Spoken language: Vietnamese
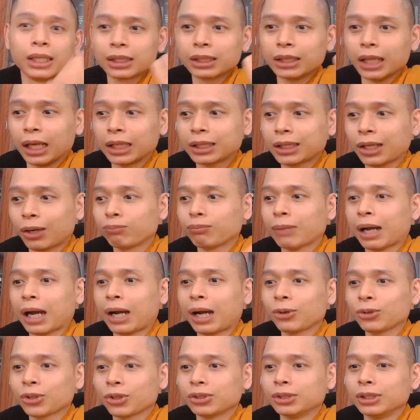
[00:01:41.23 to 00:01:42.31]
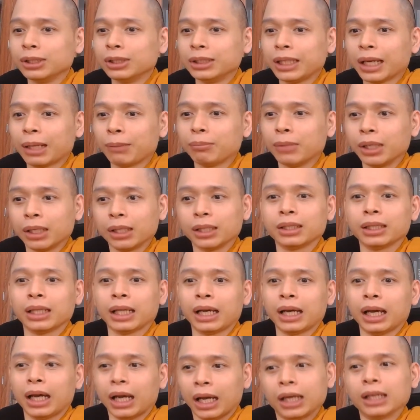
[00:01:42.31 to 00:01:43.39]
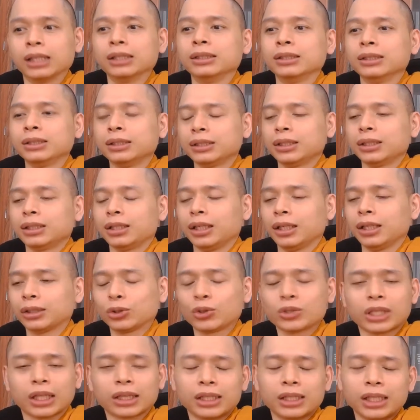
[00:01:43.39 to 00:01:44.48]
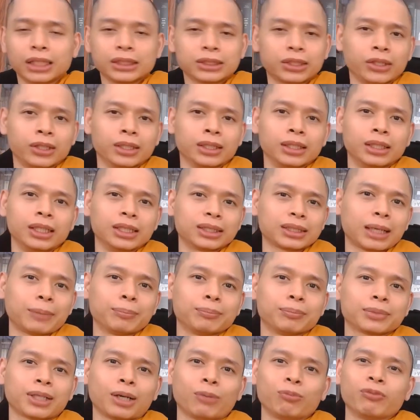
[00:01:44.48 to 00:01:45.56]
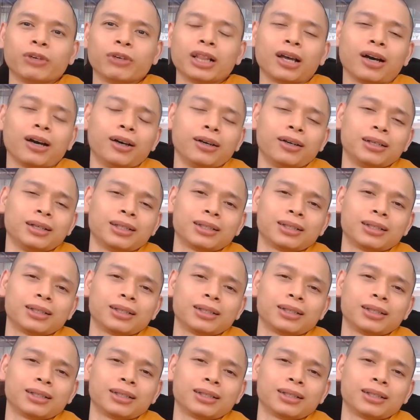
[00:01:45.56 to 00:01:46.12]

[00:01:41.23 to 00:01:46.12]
để thông báo cho người nhà mừng là ờ à, tôi sanh thiên rồi yên tâm không phải lo